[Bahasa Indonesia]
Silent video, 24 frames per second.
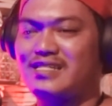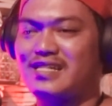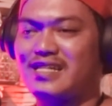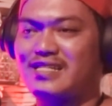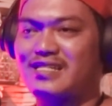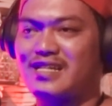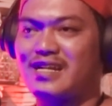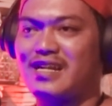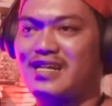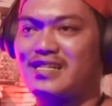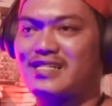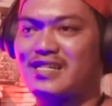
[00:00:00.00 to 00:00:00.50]
ya
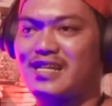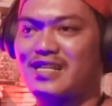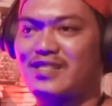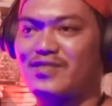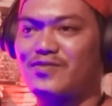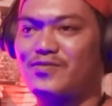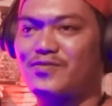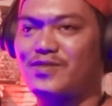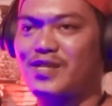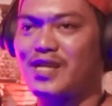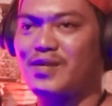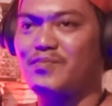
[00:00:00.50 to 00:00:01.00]
salah
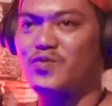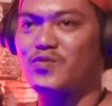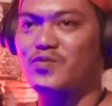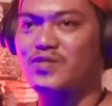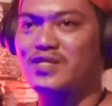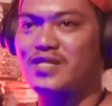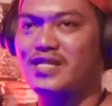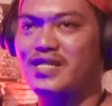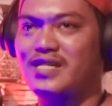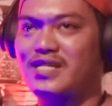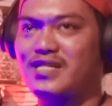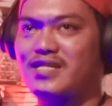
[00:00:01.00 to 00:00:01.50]
satunya
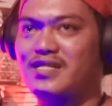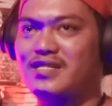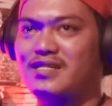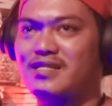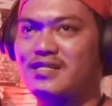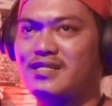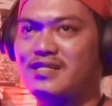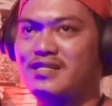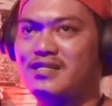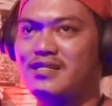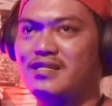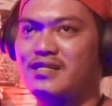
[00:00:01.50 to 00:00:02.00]

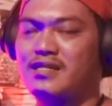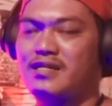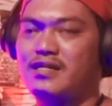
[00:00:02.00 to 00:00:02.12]
mungkin